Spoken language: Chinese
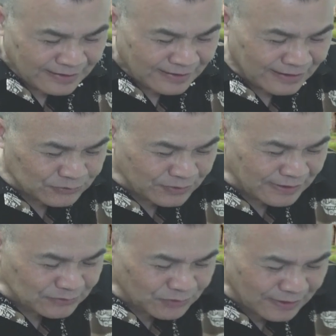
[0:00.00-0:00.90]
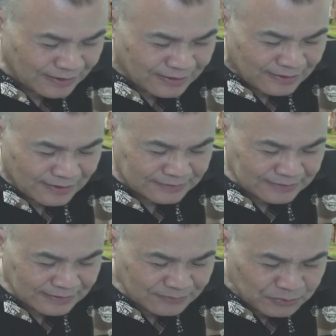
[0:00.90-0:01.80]
啊，所以他说啊，呃，
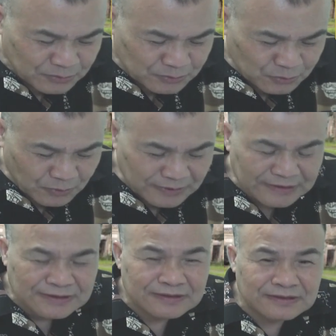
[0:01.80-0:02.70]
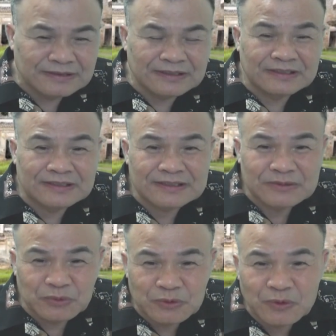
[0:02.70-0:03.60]
今复着于此以自
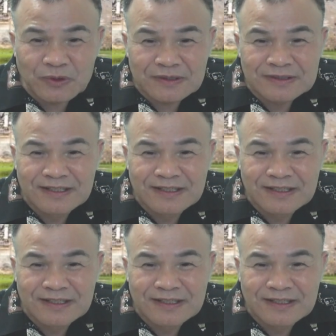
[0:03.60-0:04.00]
无过。